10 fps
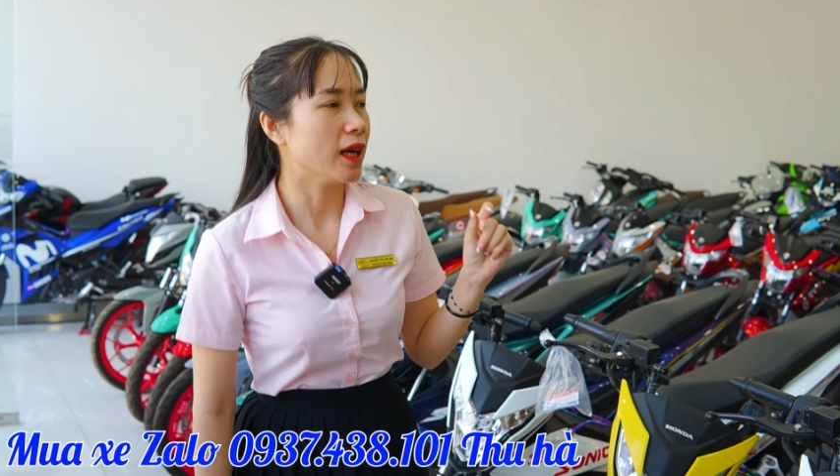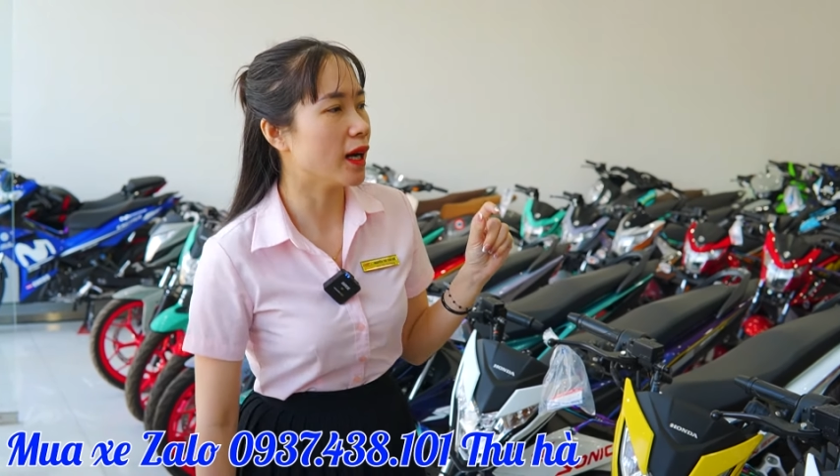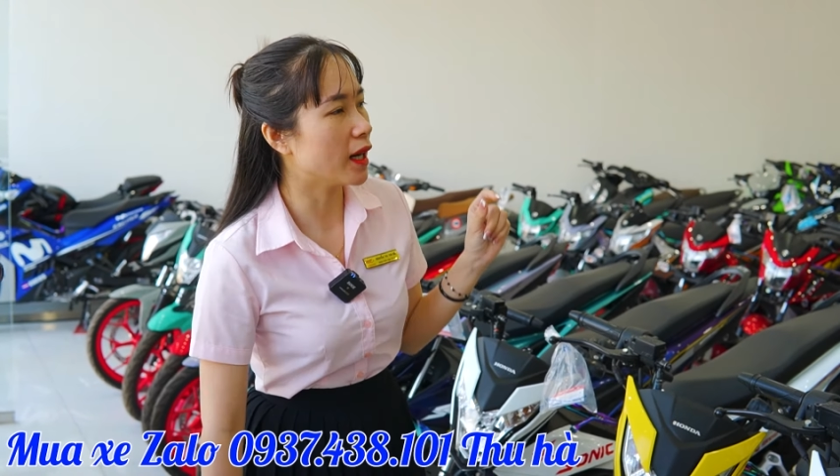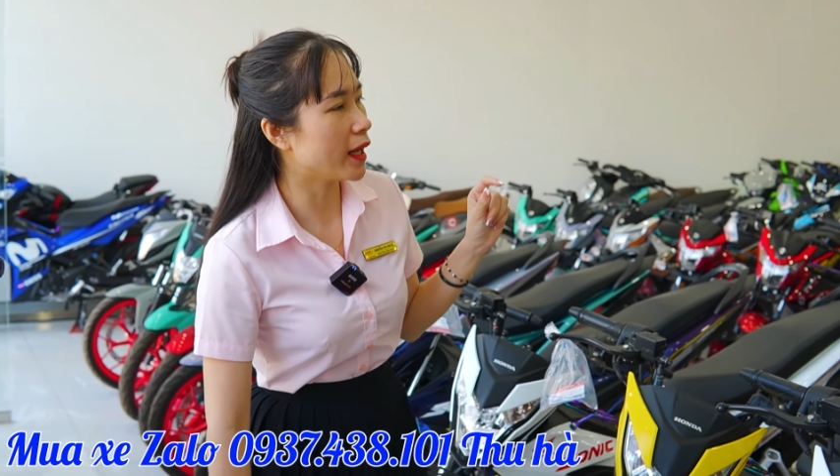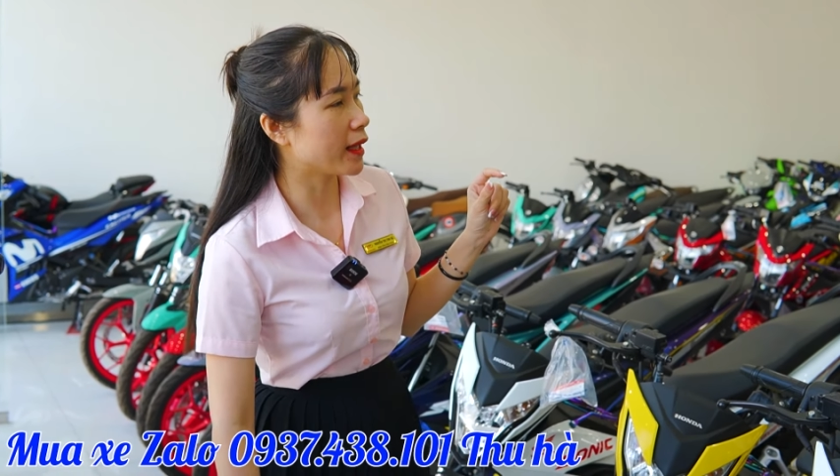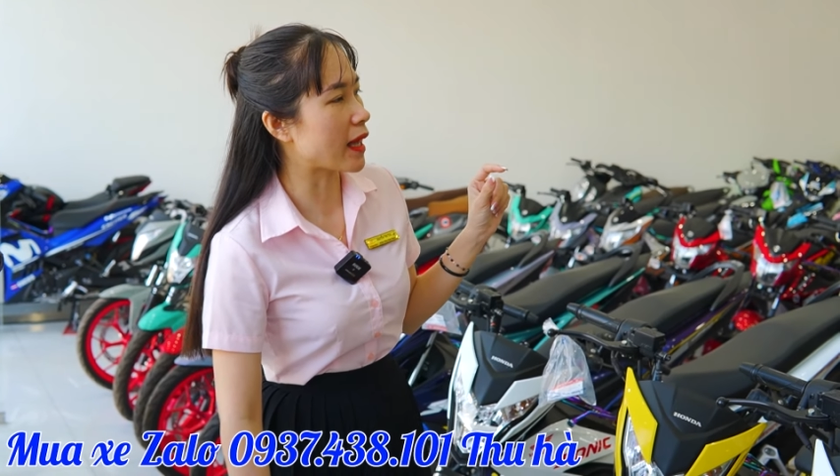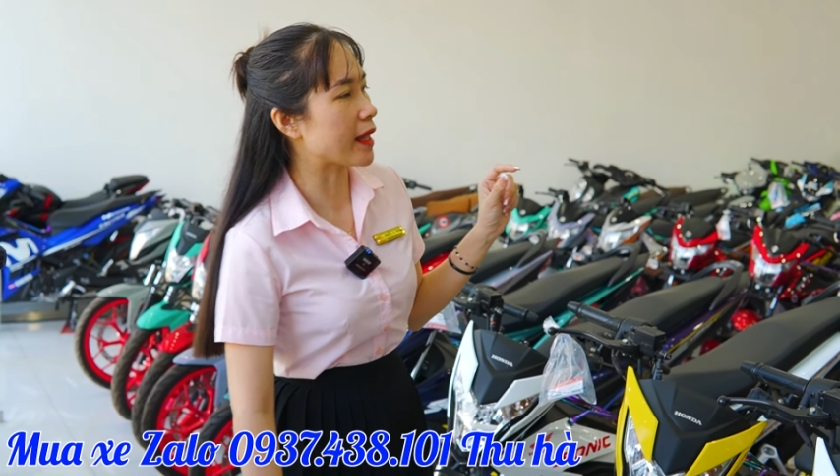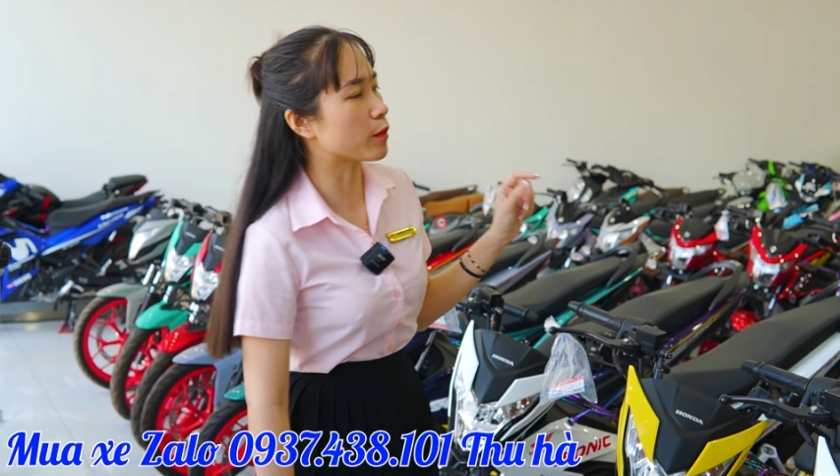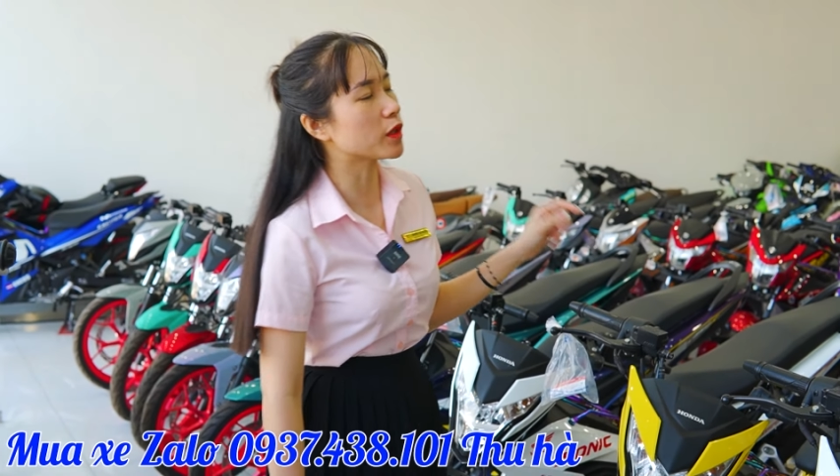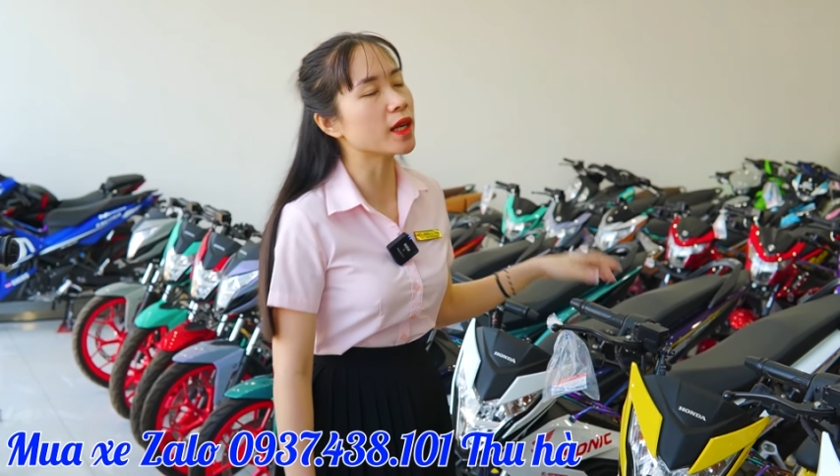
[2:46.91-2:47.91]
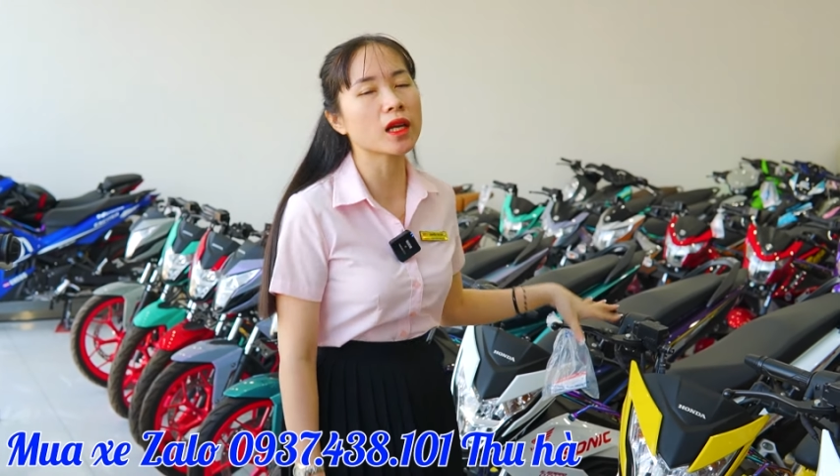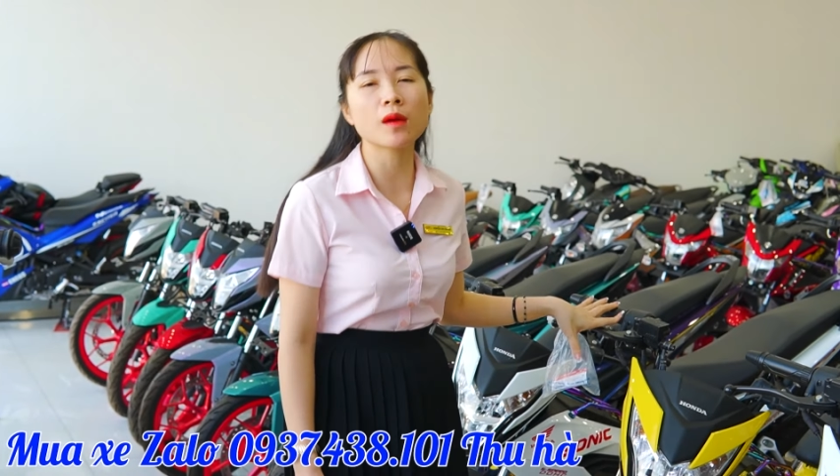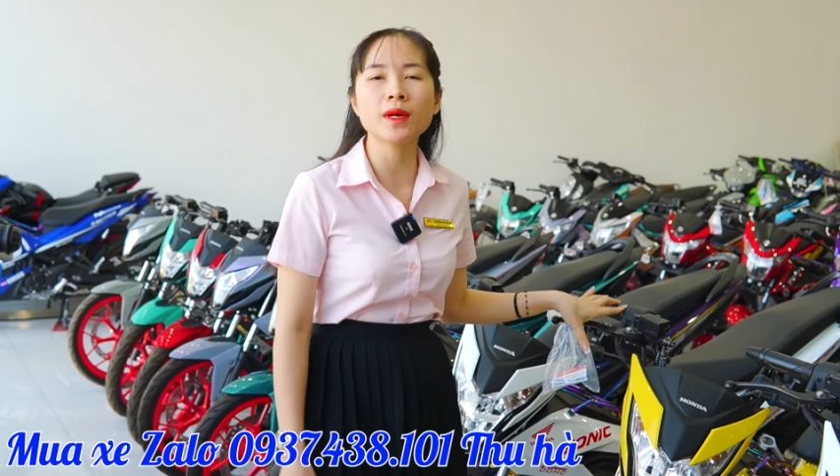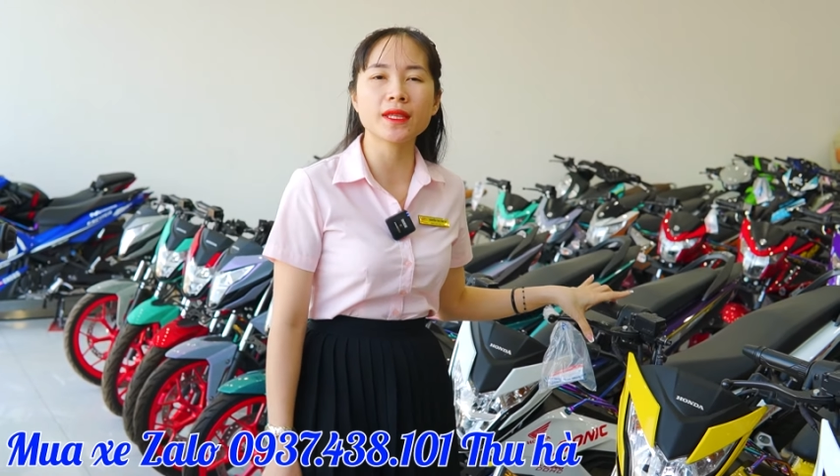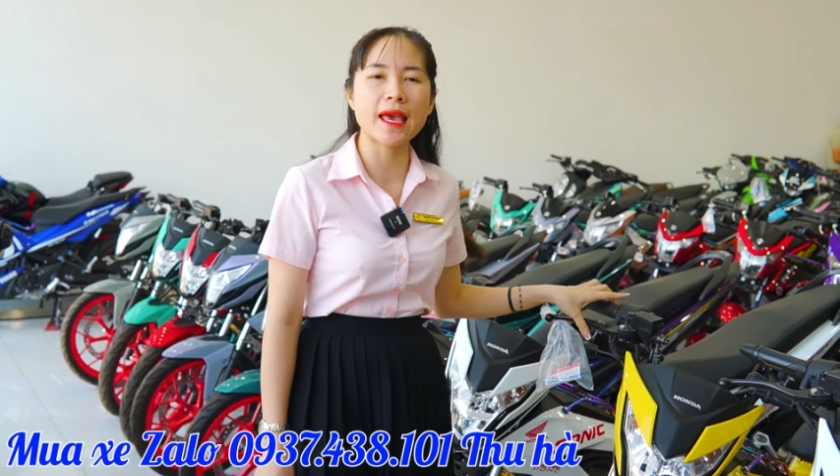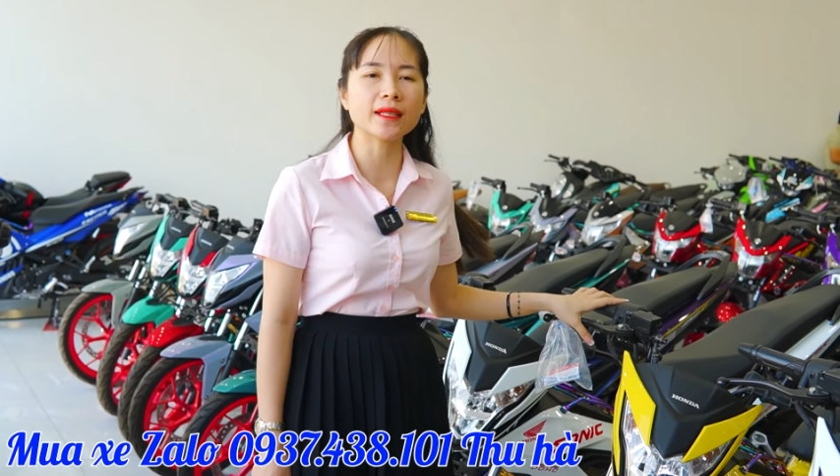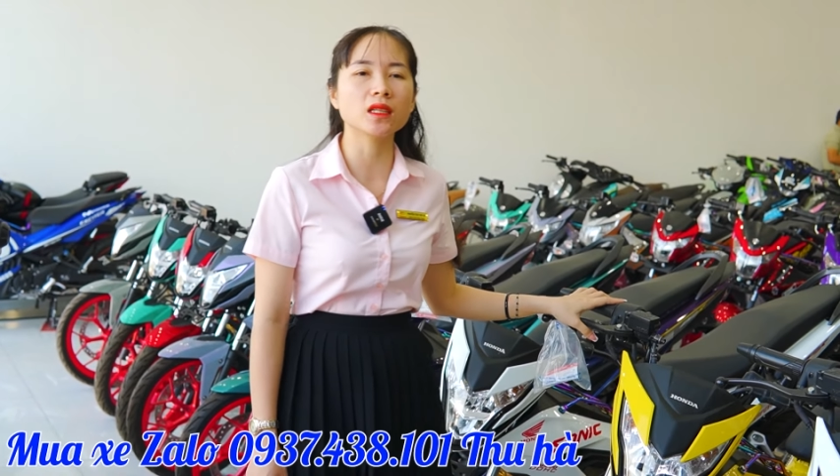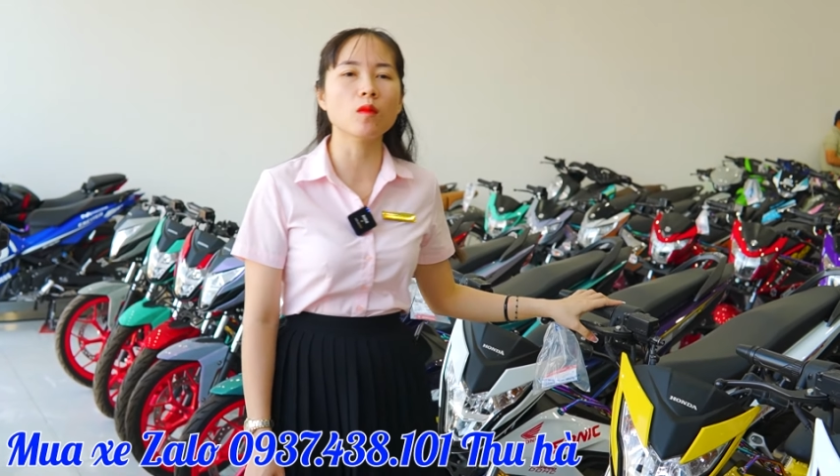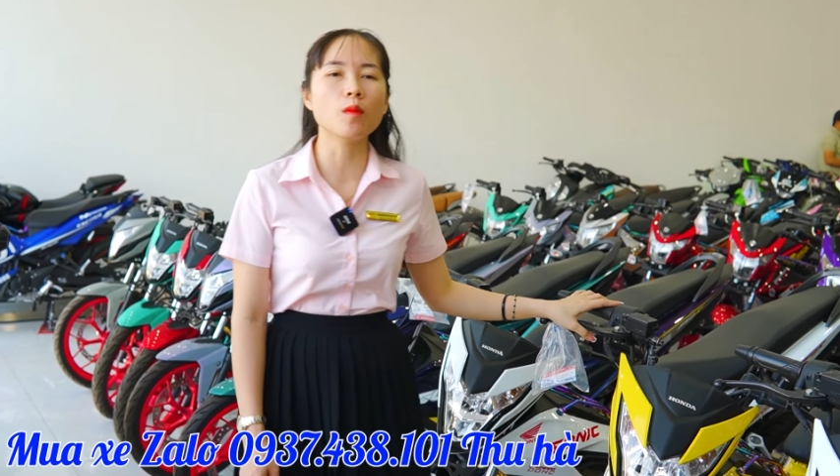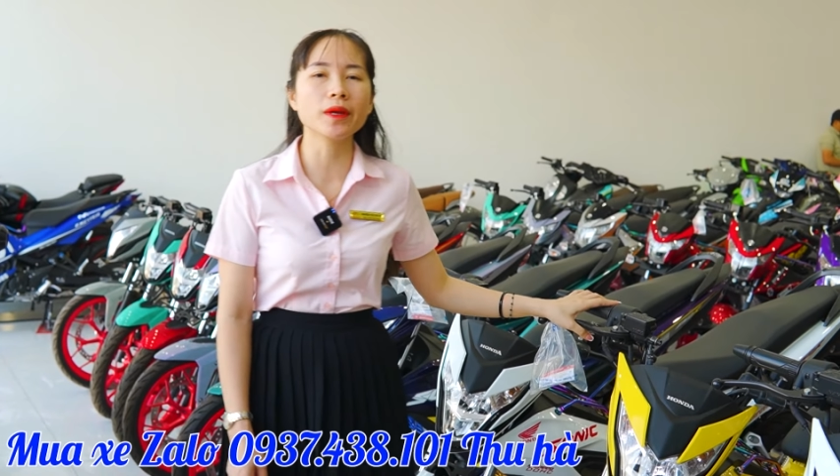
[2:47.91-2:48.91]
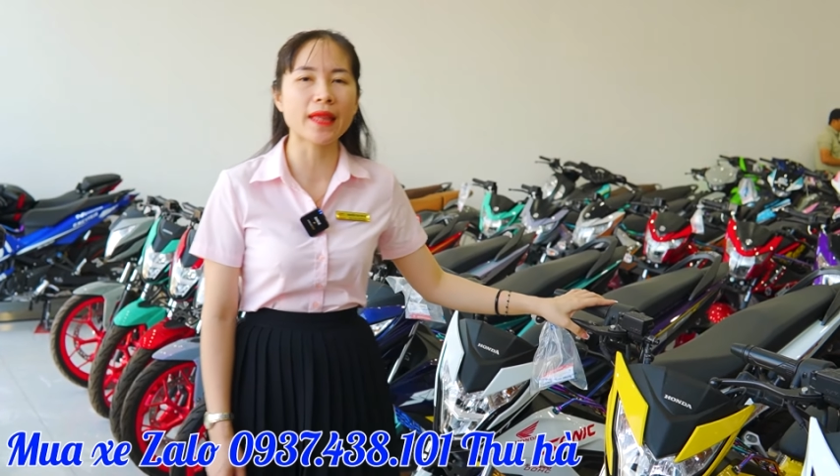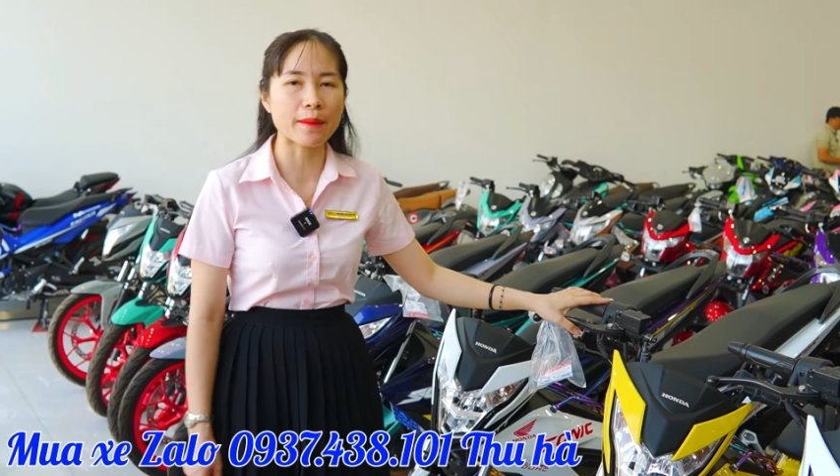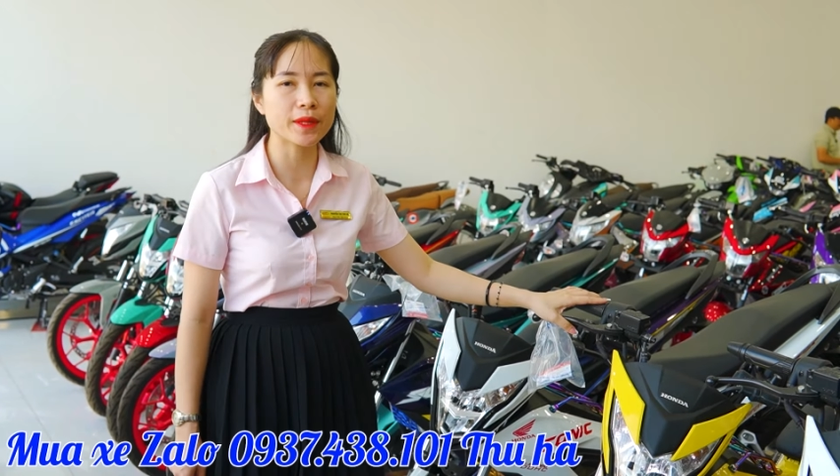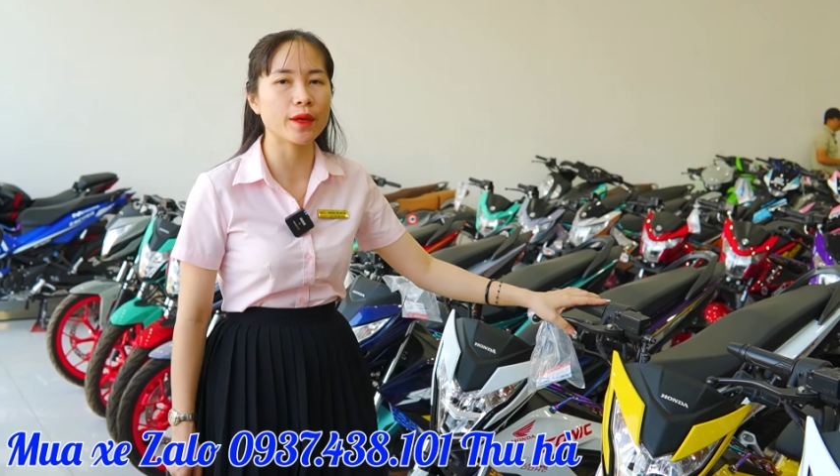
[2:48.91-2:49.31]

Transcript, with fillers: à, hiện tại dòng xanh nít đã có mức giá từ 48